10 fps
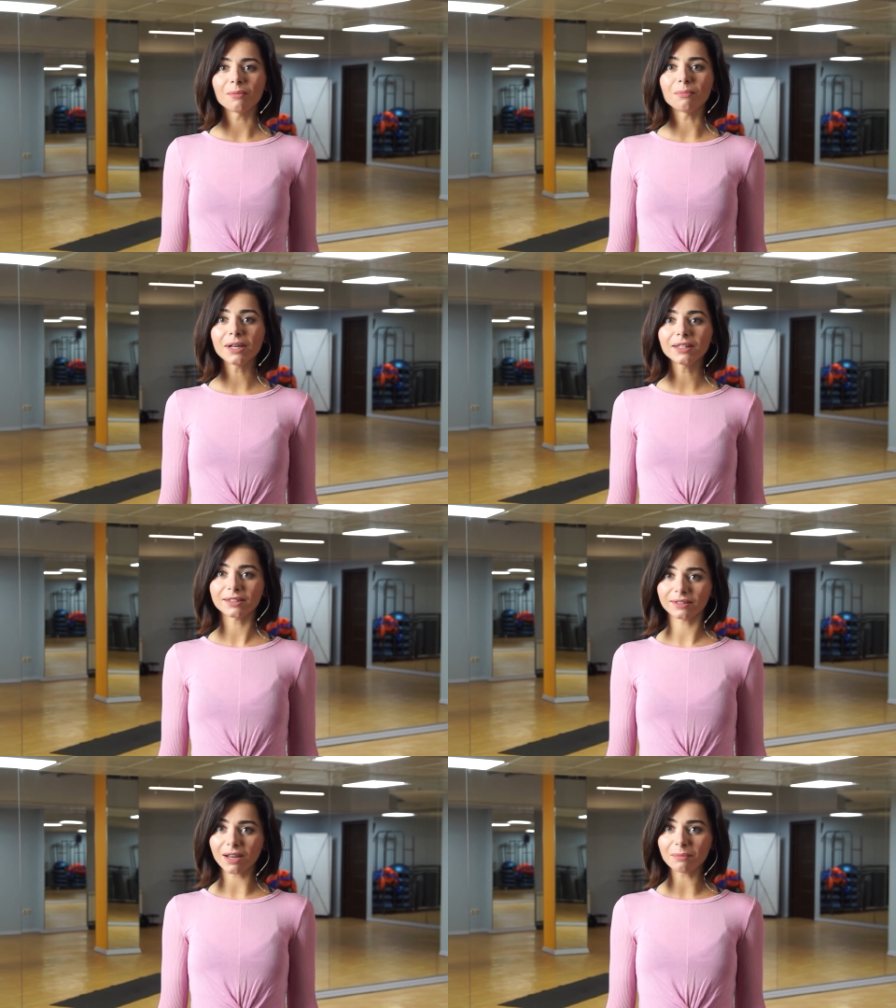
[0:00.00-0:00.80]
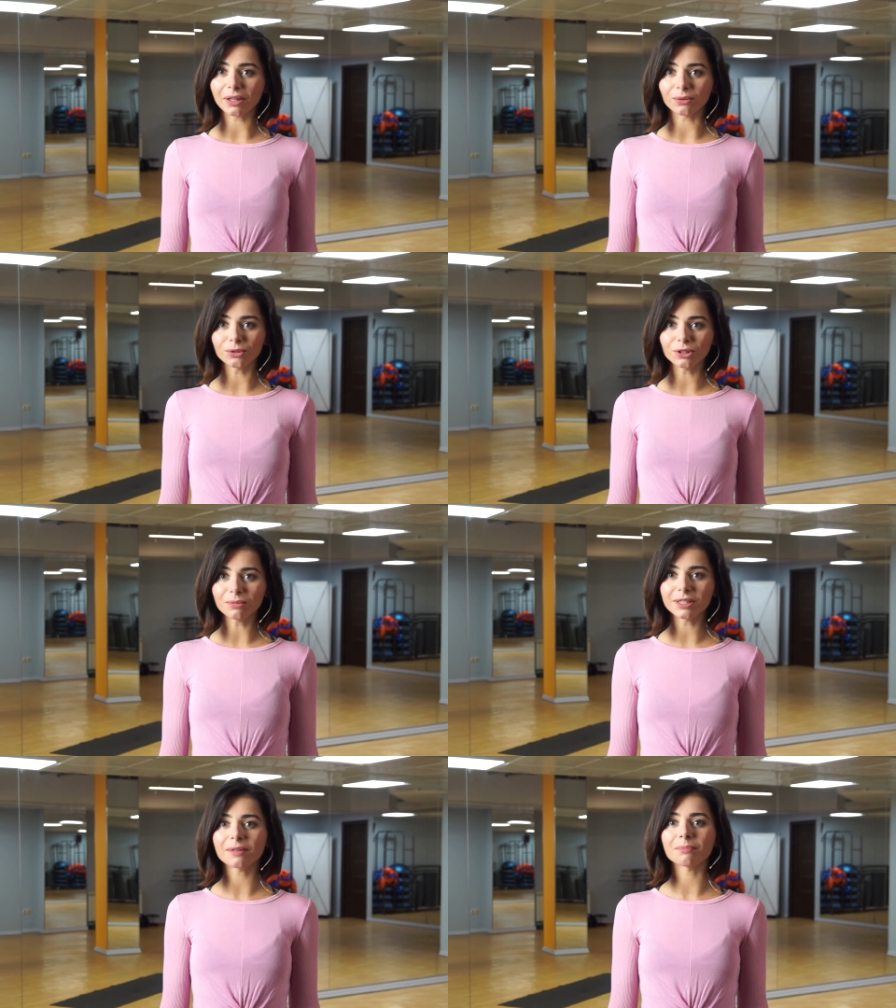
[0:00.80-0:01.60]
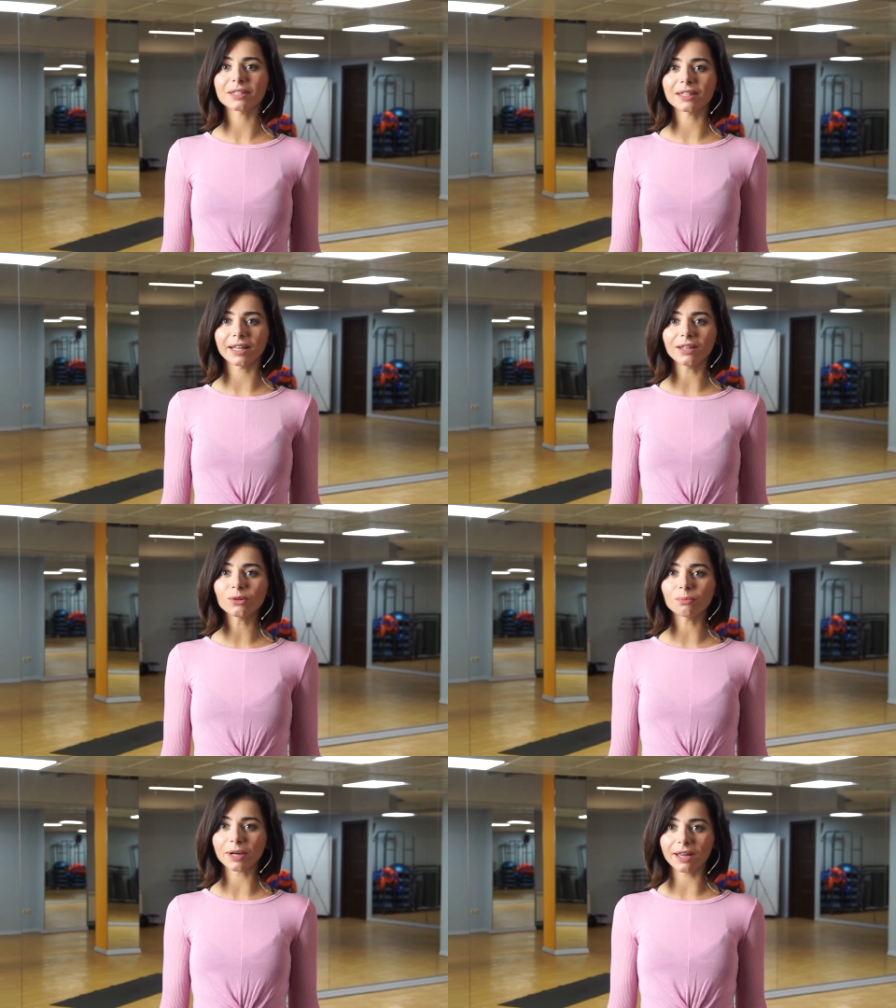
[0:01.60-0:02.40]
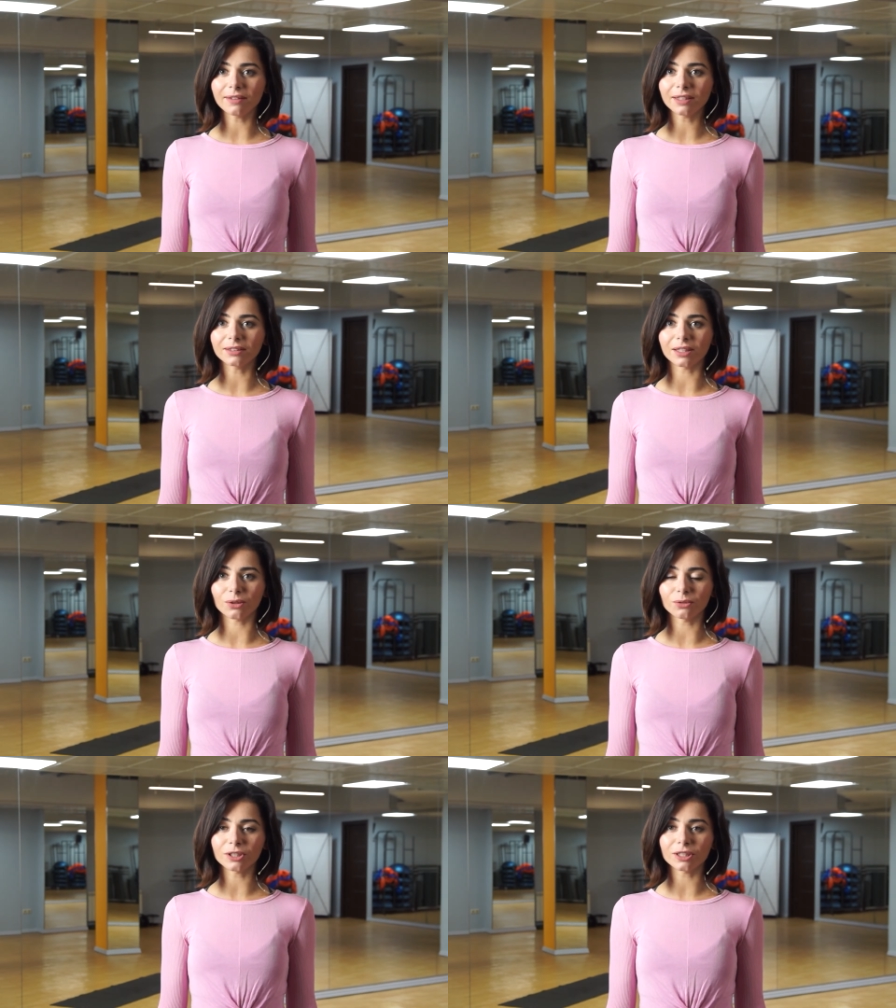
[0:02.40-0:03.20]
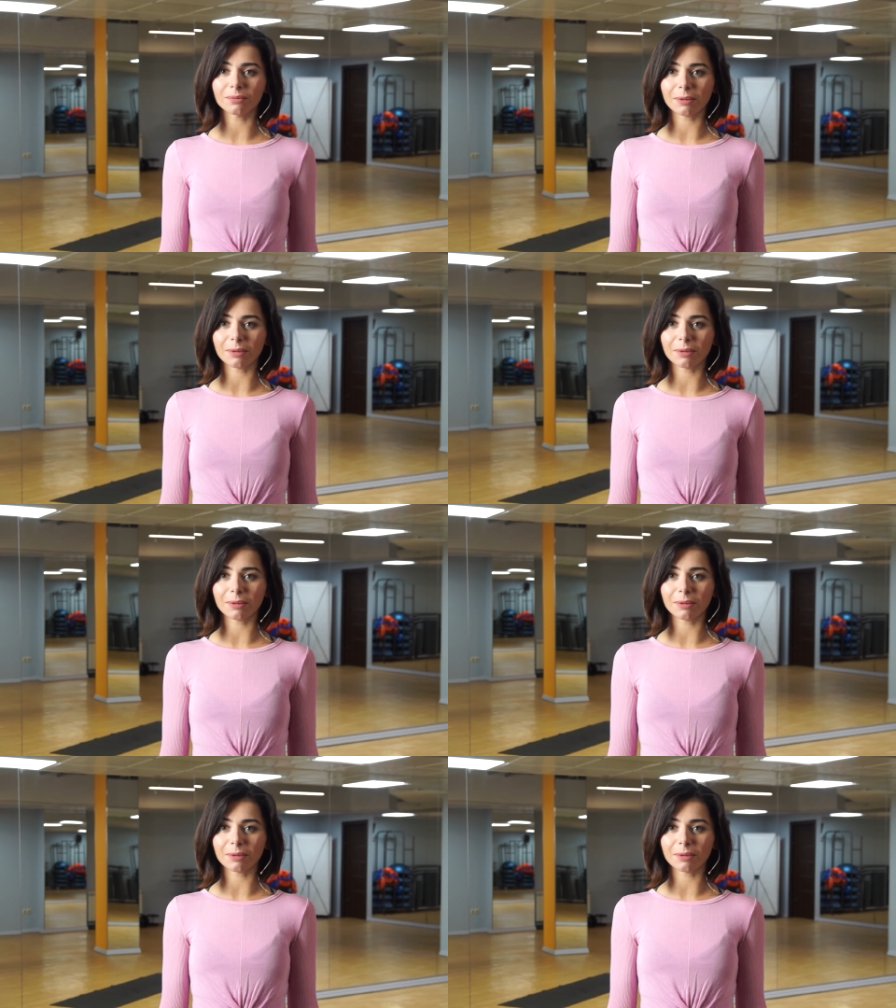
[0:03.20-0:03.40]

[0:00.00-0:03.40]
мы с вами научимся построению правильных тренировочных